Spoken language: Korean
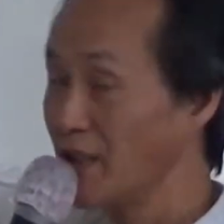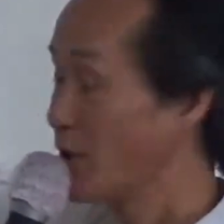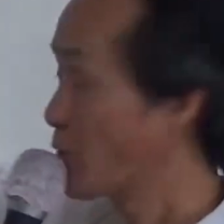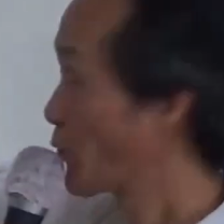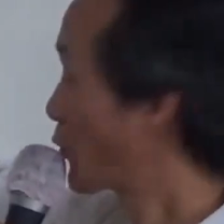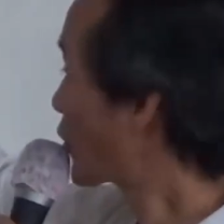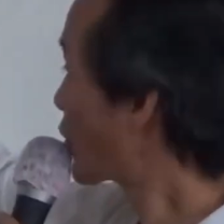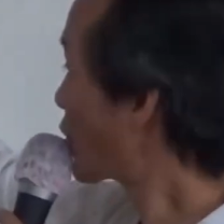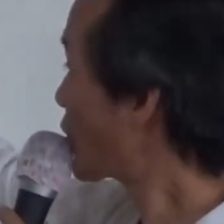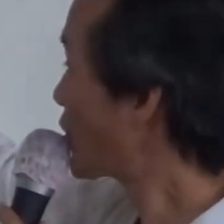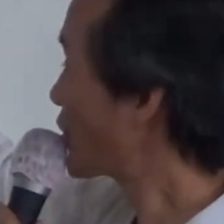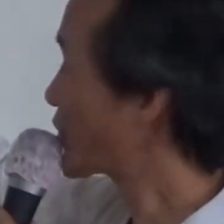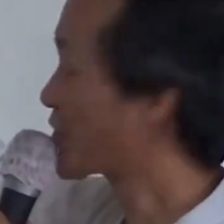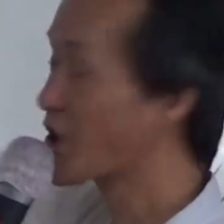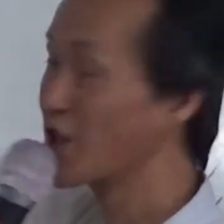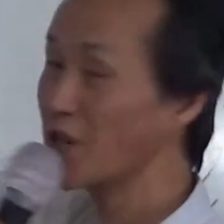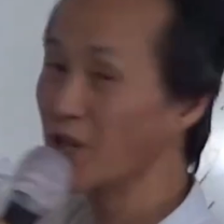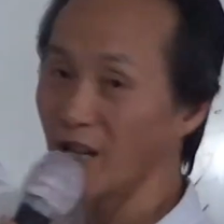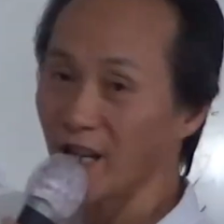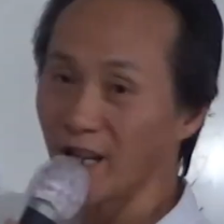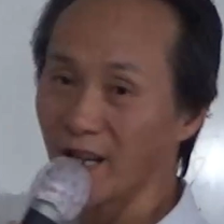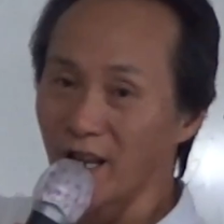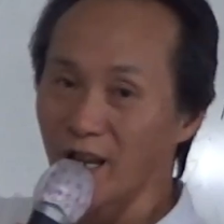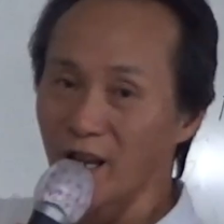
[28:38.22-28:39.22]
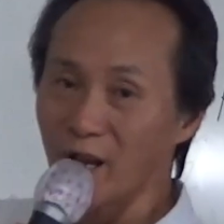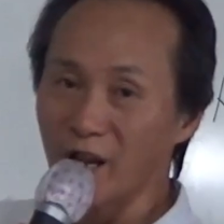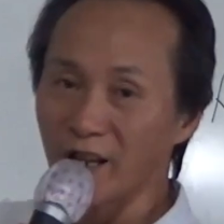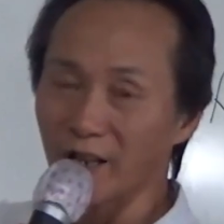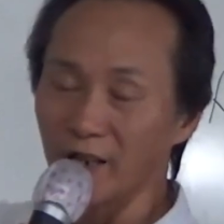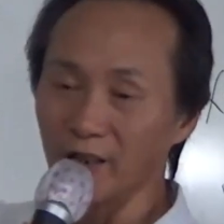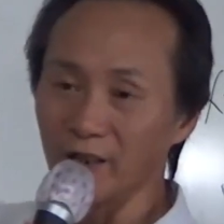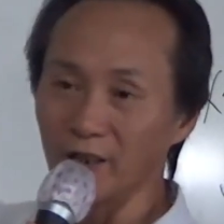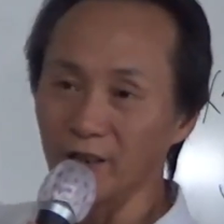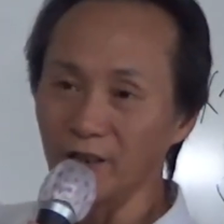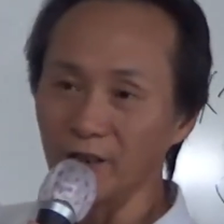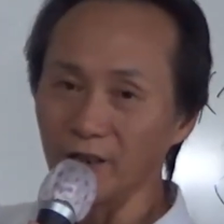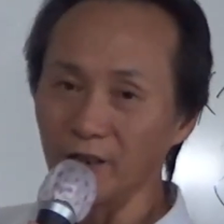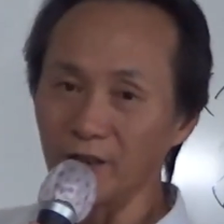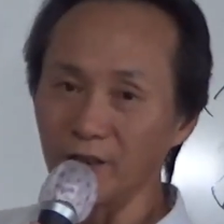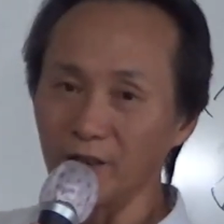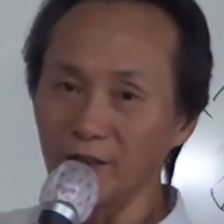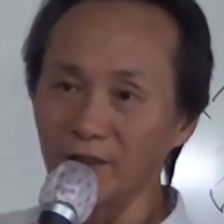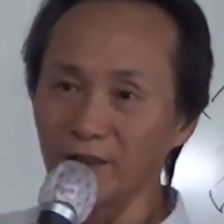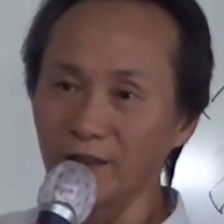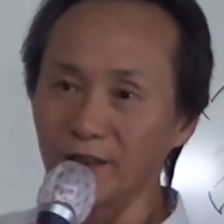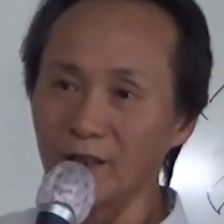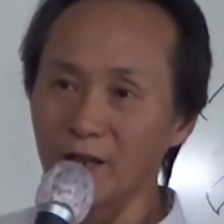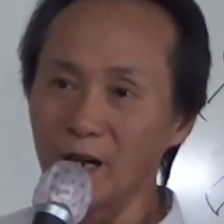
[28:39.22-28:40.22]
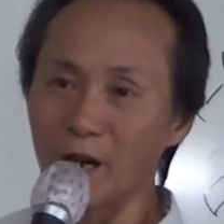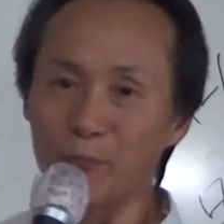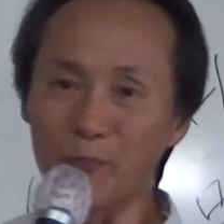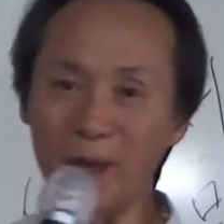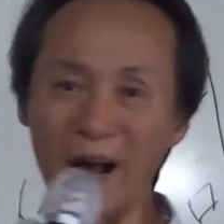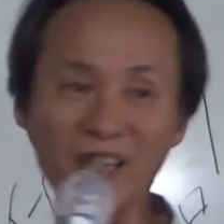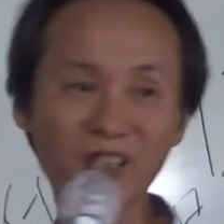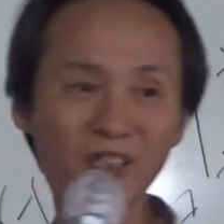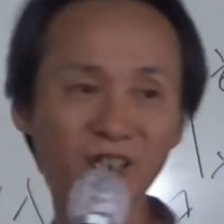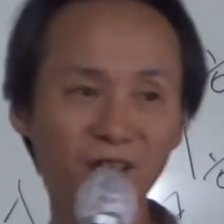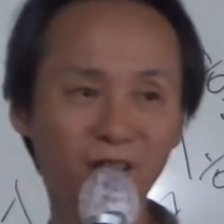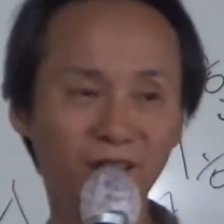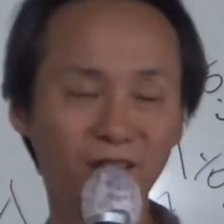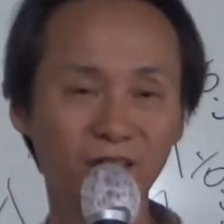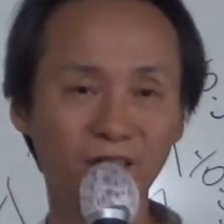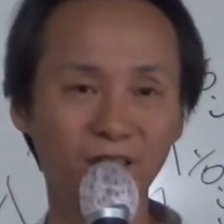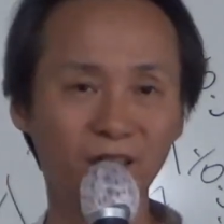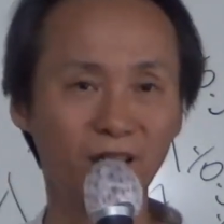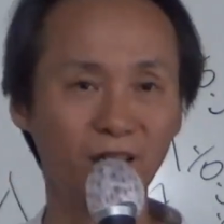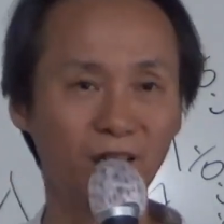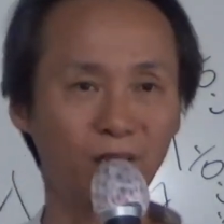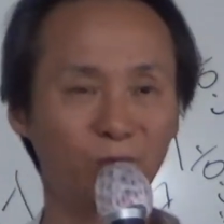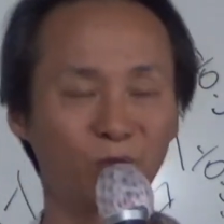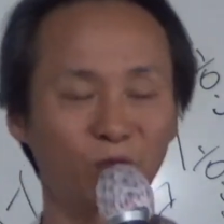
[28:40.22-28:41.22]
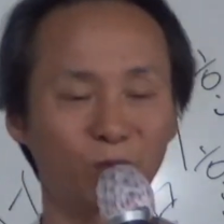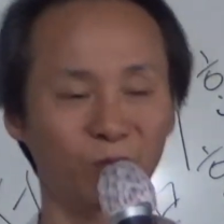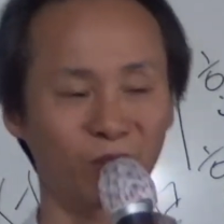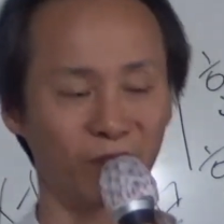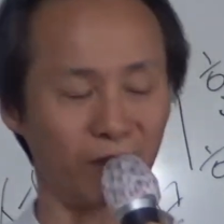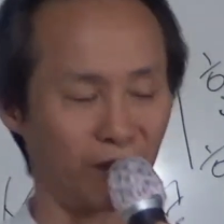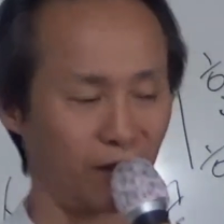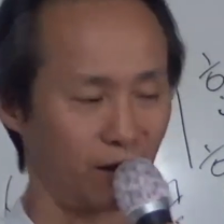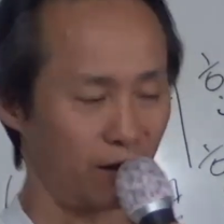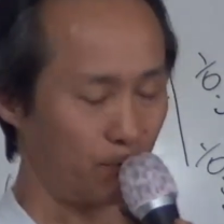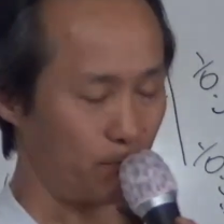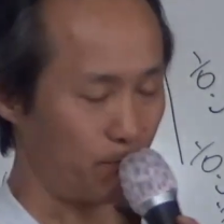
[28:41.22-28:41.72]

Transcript: 요거를 처, 어, 반, 저기 뭐냐